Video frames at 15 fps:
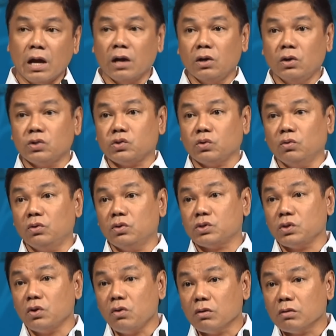ang
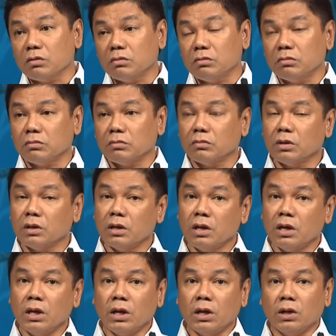lusog-lusog.
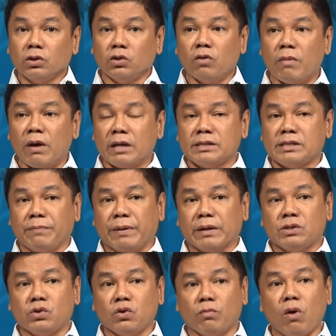Dumaan sa
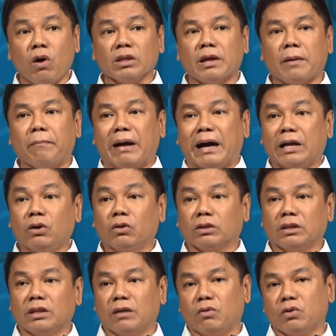pagsubok na
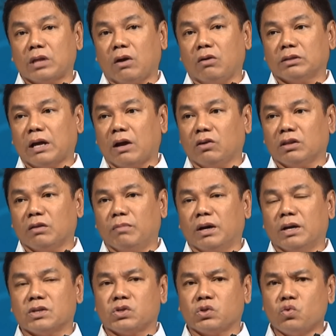balot ng kotakot-takot ng
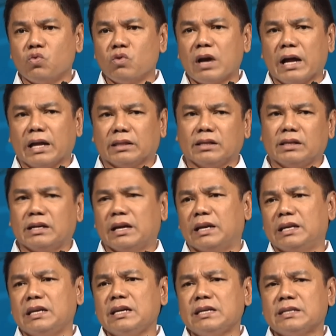mga sugat,
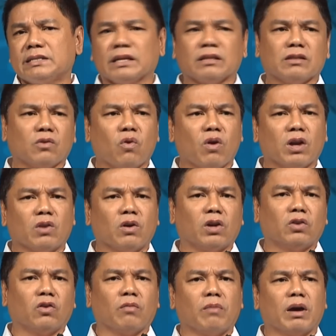galis, at kung
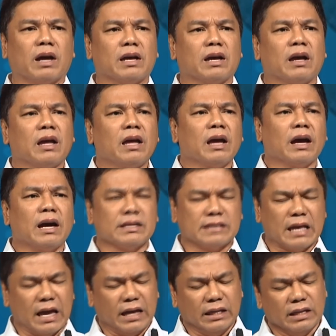ano-anong mga
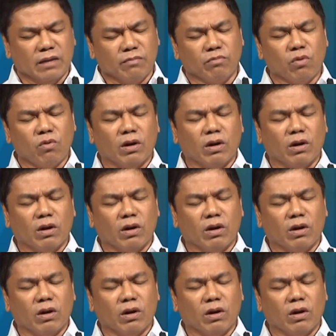kasakitan ng